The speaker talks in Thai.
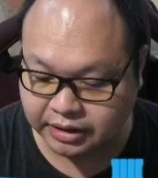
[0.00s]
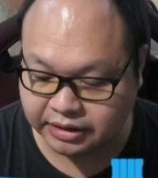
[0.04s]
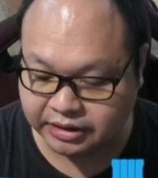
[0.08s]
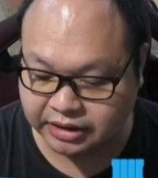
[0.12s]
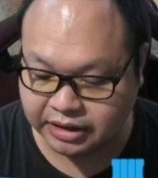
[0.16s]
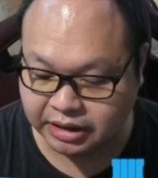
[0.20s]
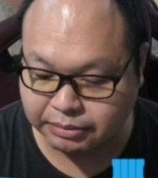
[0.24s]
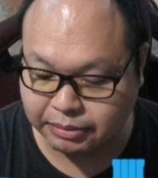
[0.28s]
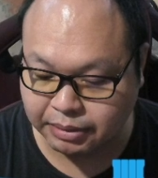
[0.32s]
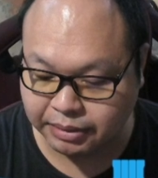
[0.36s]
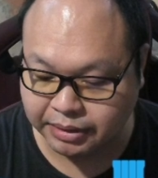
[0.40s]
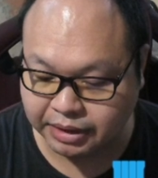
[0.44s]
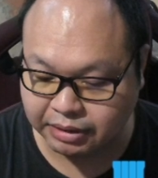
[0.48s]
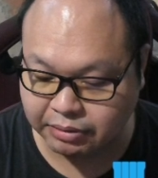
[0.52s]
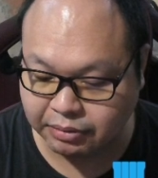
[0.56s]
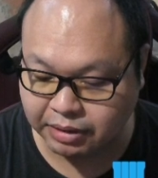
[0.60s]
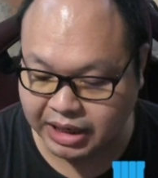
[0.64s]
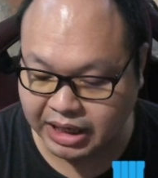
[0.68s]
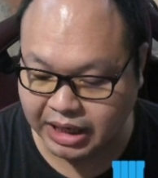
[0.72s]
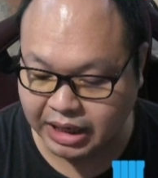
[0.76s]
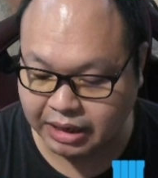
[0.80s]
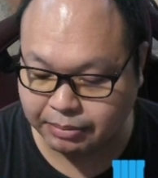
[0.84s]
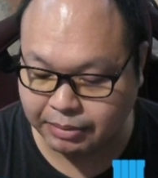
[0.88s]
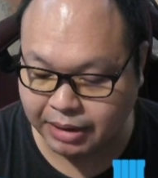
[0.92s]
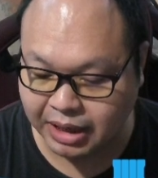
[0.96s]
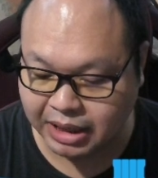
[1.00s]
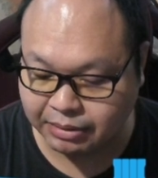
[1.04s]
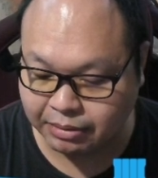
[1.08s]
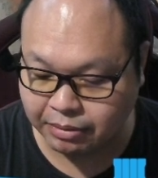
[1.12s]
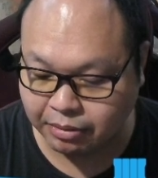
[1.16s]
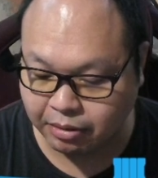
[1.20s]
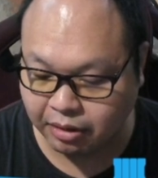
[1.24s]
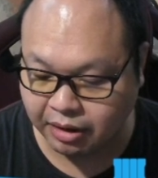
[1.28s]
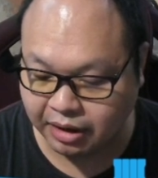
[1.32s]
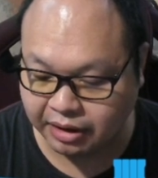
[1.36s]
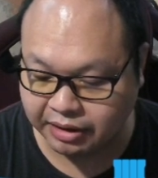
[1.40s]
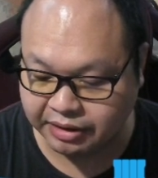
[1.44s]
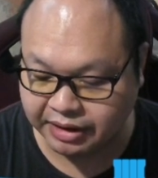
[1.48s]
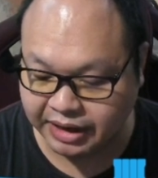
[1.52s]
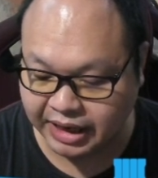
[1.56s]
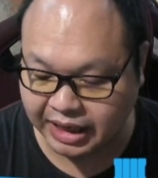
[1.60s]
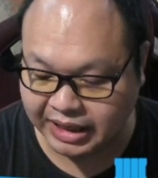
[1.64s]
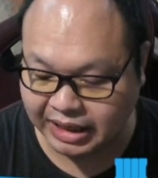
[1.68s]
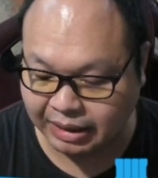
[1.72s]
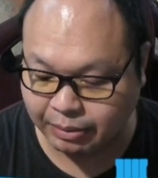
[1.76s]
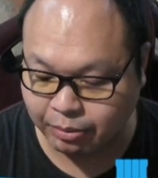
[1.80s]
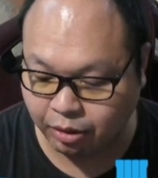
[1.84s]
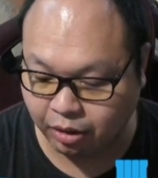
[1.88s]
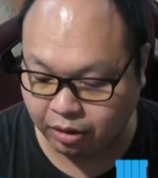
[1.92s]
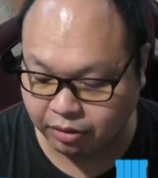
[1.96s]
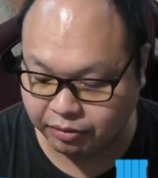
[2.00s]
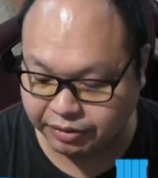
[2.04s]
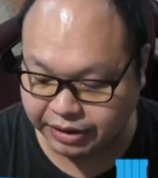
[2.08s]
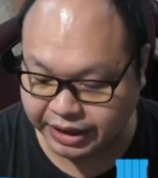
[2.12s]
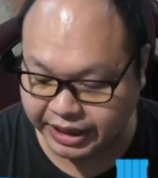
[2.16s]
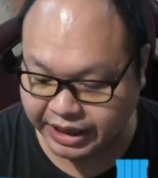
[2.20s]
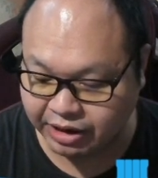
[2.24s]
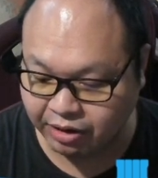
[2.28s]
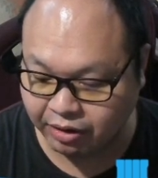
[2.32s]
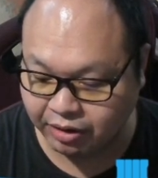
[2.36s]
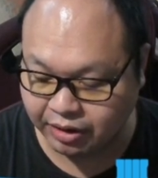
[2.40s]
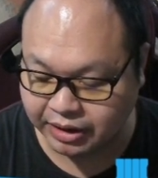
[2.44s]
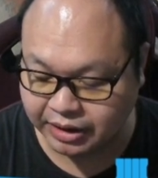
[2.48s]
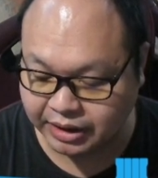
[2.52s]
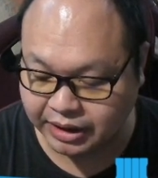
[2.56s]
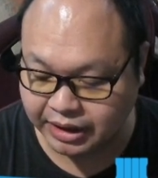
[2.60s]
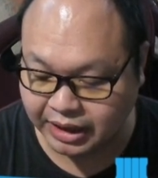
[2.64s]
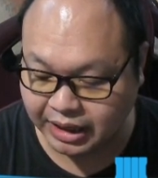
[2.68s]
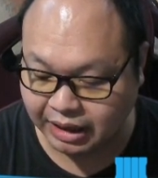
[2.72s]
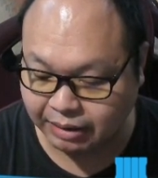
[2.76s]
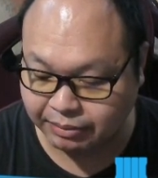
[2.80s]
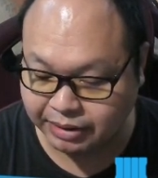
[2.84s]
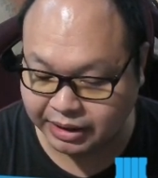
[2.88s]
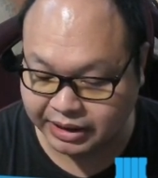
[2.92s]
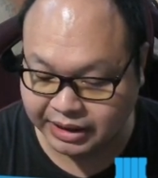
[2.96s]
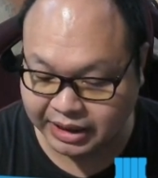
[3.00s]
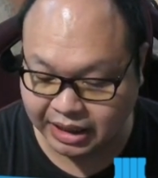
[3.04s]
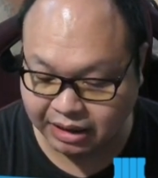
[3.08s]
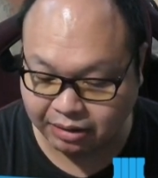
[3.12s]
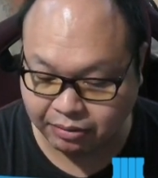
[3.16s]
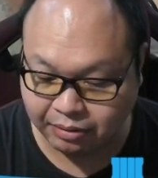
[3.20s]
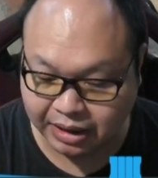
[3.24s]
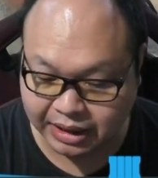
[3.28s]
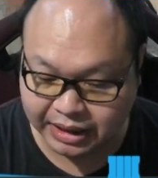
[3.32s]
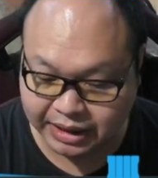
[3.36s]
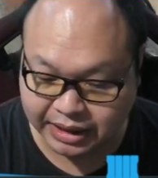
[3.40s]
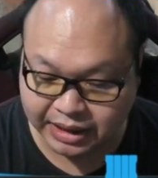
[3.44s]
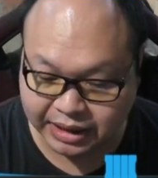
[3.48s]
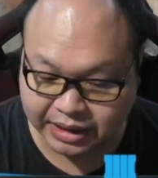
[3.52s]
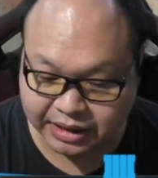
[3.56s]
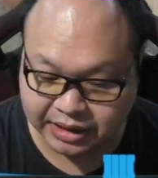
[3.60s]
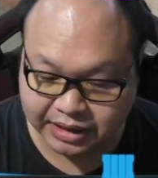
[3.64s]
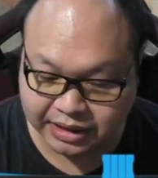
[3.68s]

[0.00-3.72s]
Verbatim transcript: ซึ่งแบบถือว่าดีมากเดี๋ยวขออนุญาตรับของฟรีก่อนนะครับในแต่ละวันนะ